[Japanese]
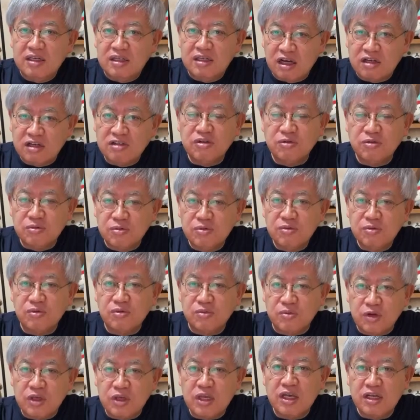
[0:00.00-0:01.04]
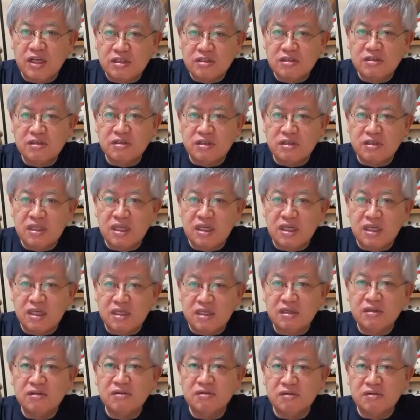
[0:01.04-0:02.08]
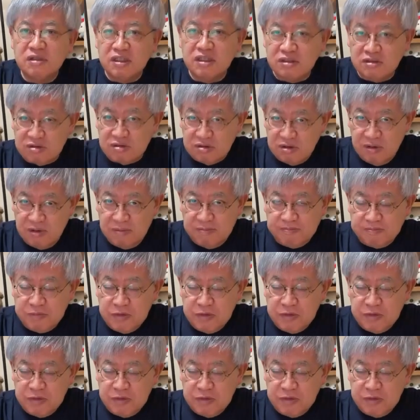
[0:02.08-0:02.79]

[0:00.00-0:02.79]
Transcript: 役所の方も気がついているんですよ。